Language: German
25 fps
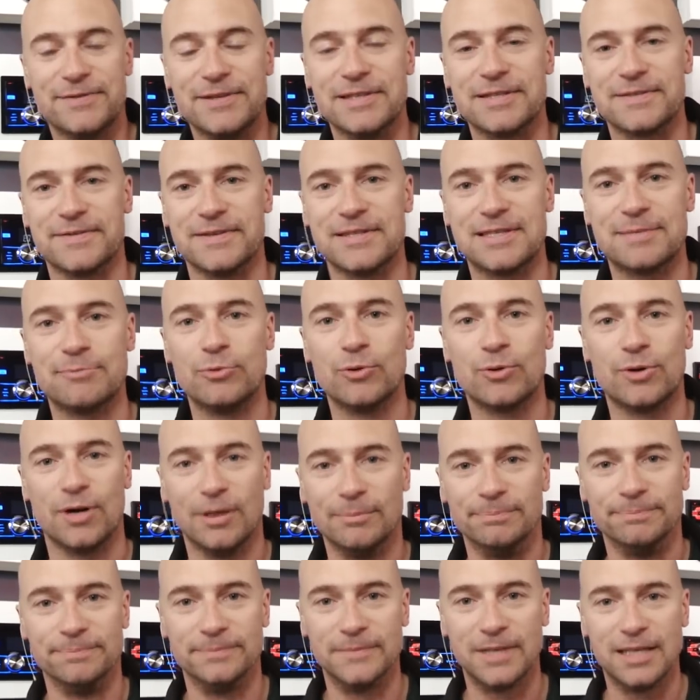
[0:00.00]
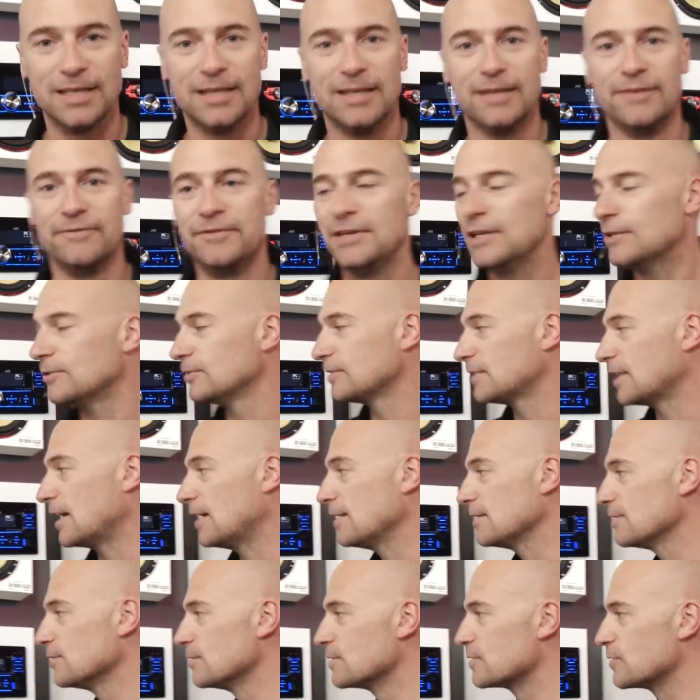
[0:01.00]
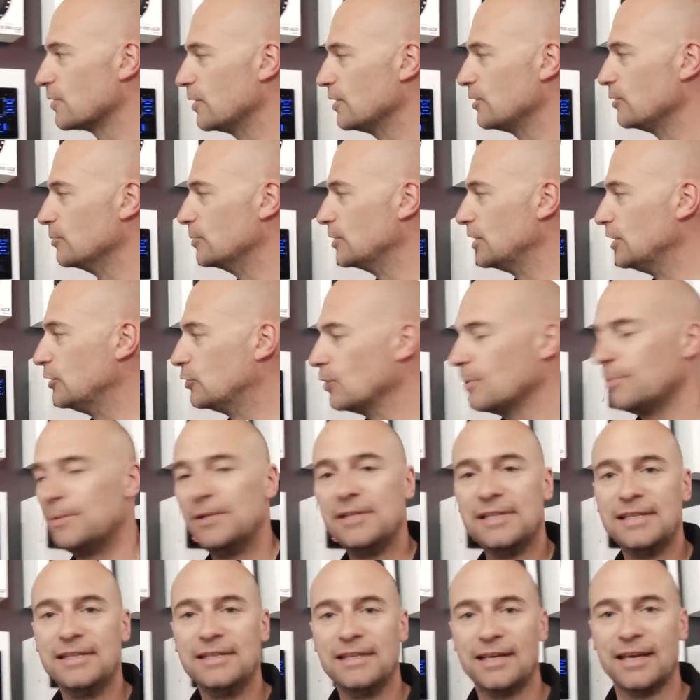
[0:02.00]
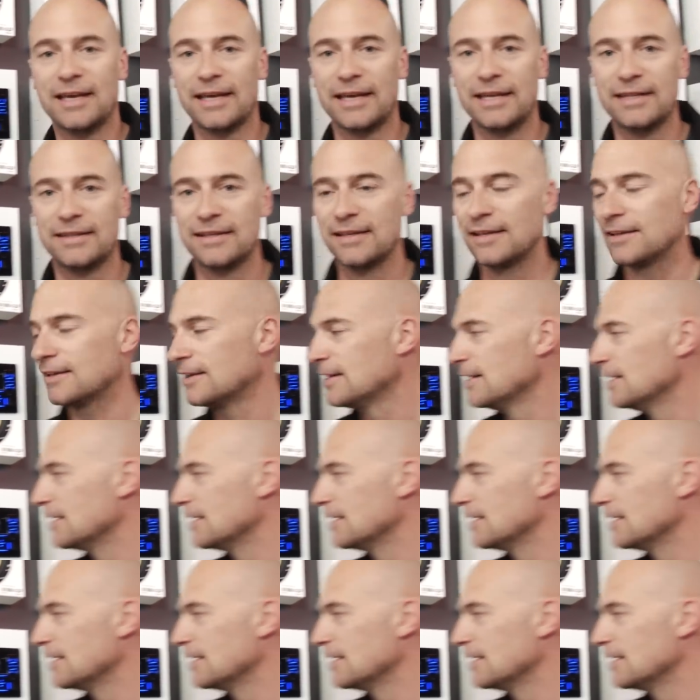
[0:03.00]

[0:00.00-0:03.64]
24com Wir unterhalten uns heute über die Doppeldiengeräte